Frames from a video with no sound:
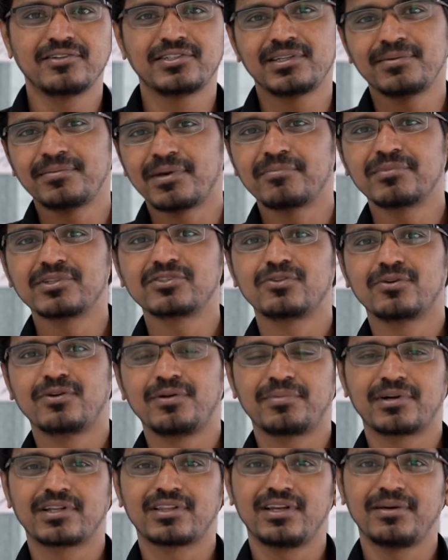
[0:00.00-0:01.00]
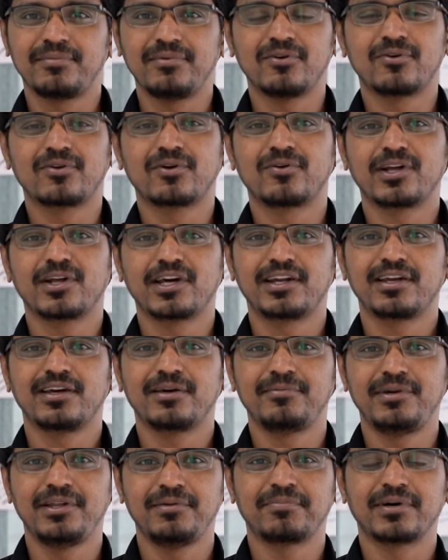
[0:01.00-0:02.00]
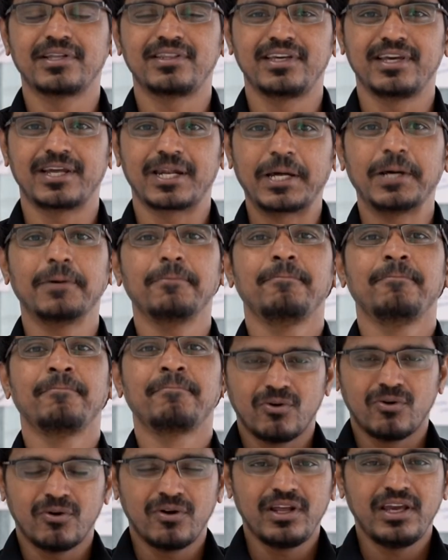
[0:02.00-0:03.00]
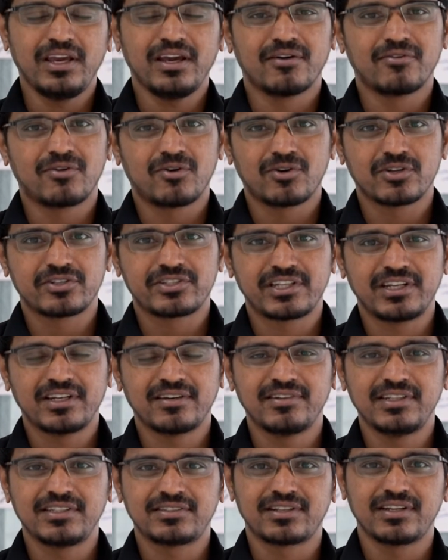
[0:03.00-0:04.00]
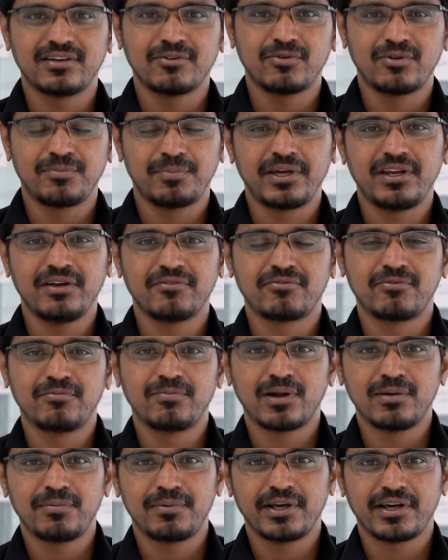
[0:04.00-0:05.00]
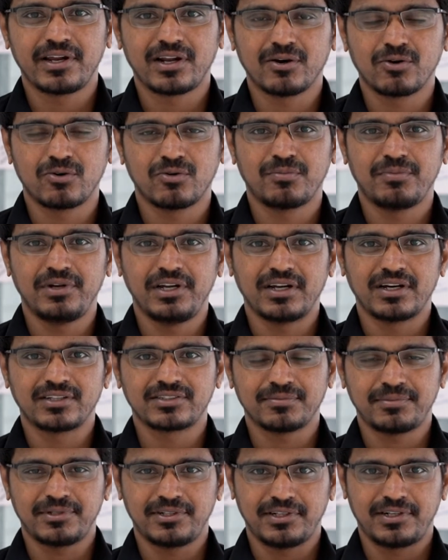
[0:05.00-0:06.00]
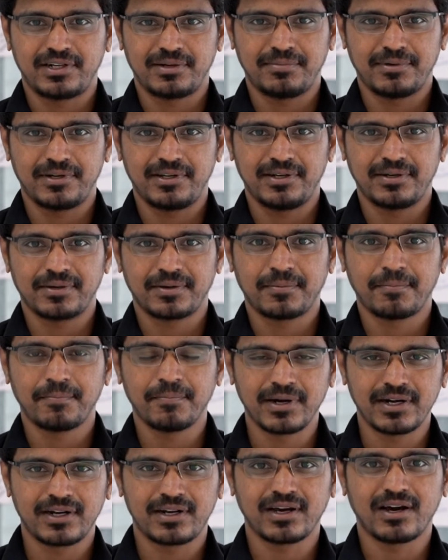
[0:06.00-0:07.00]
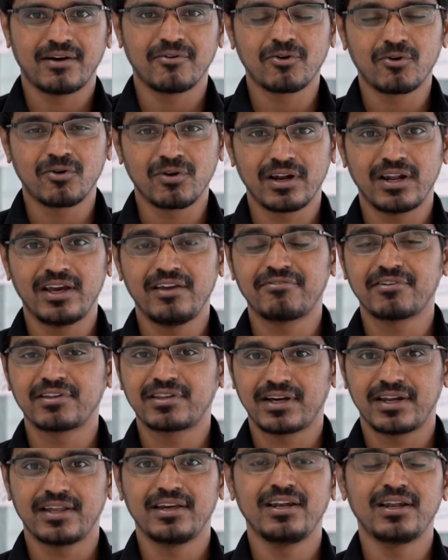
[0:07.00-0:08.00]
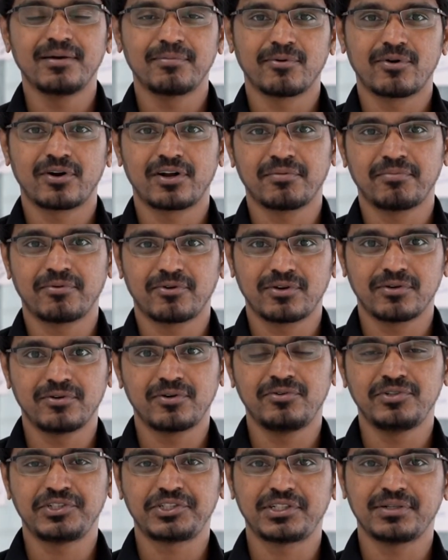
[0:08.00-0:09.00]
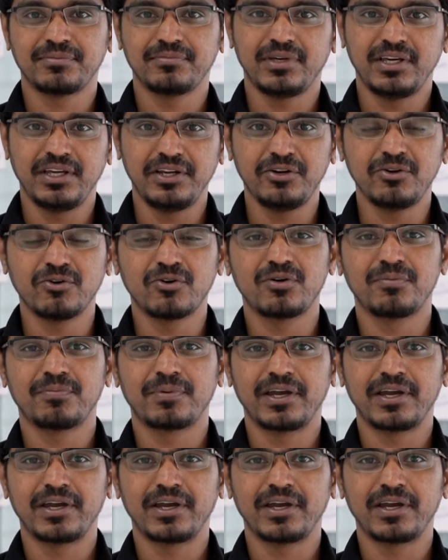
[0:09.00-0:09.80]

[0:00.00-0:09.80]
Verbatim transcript: இந்த விஷயம் எம்எஸ் தோனி படத்தில் எப்படி ஒர்க் அவுட் ஆயிருக்கு அப்படின்னு பார்த்தீங்கன்னா தோனி அவரோட சின்ன வயசில் ஒரு பெரிய ஃபுட்பால் பிளேயர் ஆகணும் அப்படின்னு ஆசைப்பட்டுட்டு இருப்பாரு பட் அவரோட லைஃப்பை தலையில புரட்டி போட்ட ஒரு விஷயம் இன்னொரு